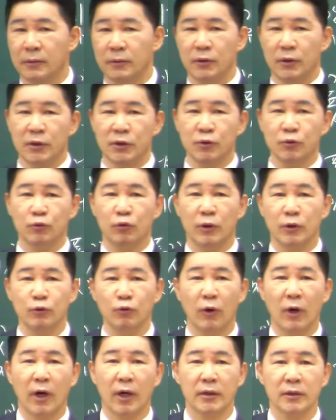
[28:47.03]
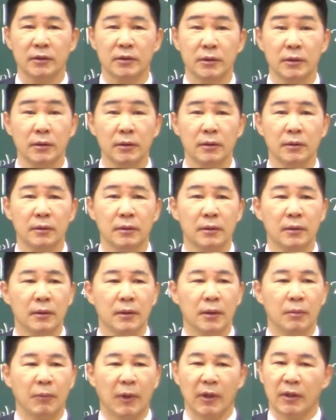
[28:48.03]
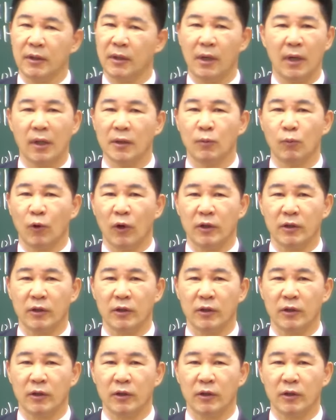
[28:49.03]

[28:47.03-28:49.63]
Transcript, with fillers: 뭐, 뭐 친구가 유학 가더니 말귀를 하도 못